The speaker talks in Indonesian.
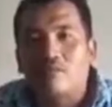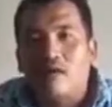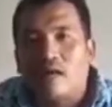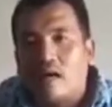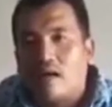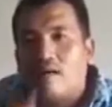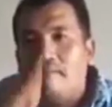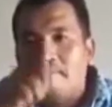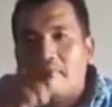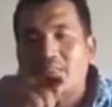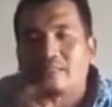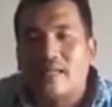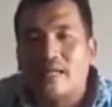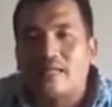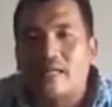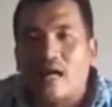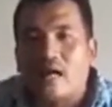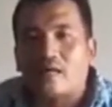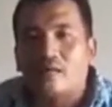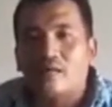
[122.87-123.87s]
batubara
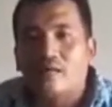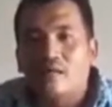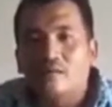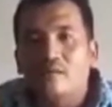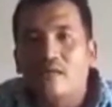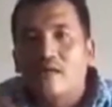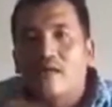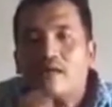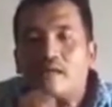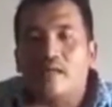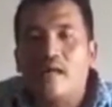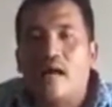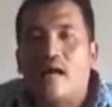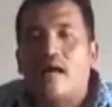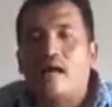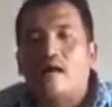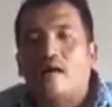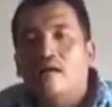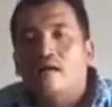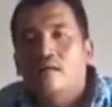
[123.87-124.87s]
masyarakat
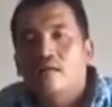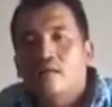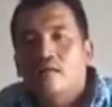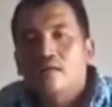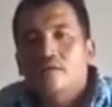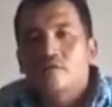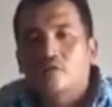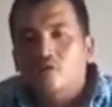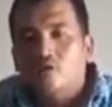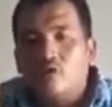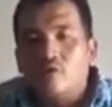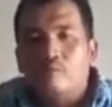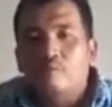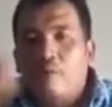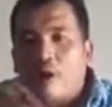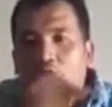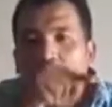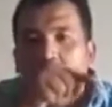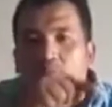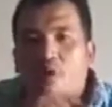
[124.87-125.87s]
tidak justru
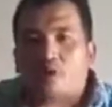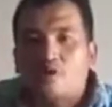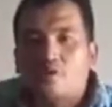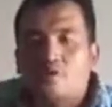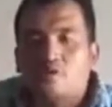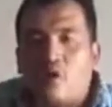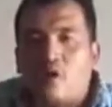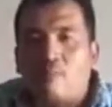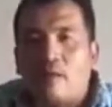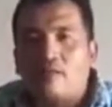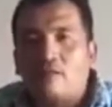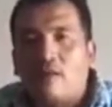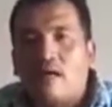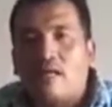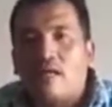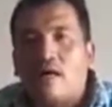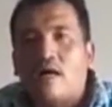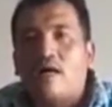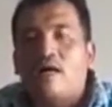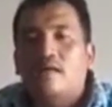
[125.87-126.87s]
bos-bos tukang
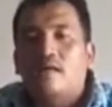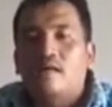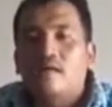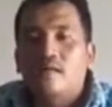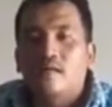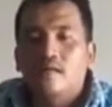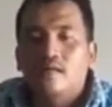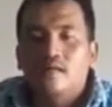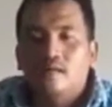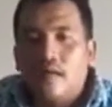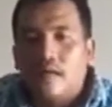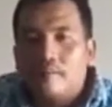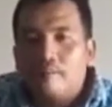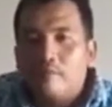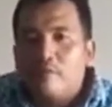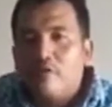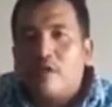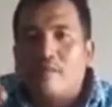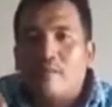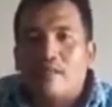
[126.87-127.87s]
batubara yang
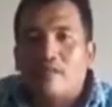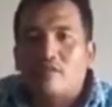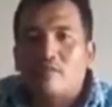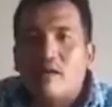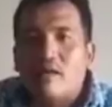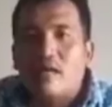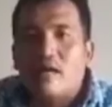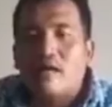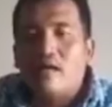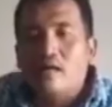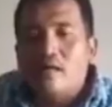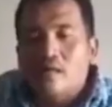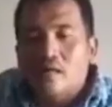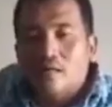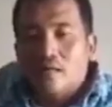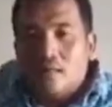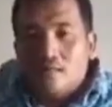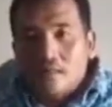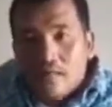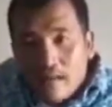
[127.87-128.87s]
punya batubara
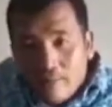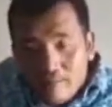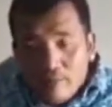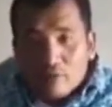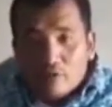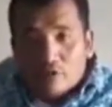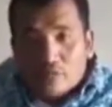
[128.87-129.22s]
yang